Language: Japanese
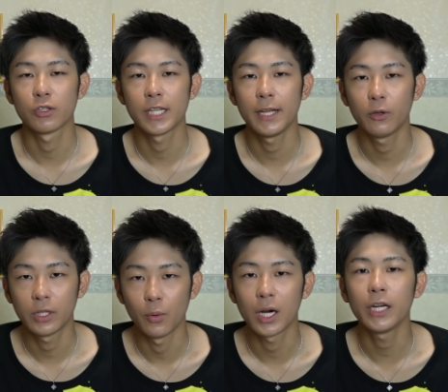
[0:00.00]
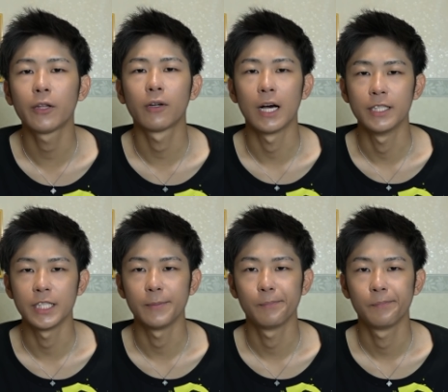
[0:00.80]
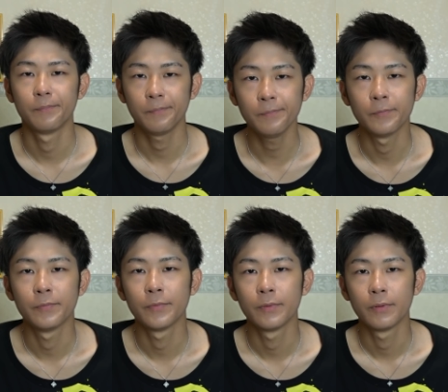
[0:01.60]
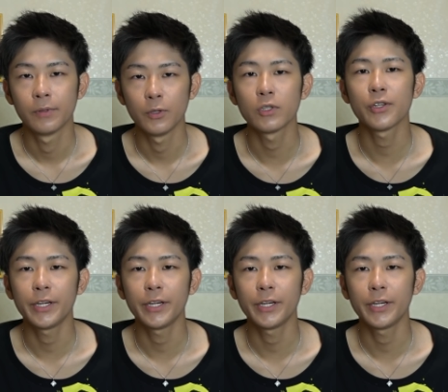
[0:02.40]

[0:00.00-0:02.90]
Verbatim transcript: 性用って分かれてる感じうん子さ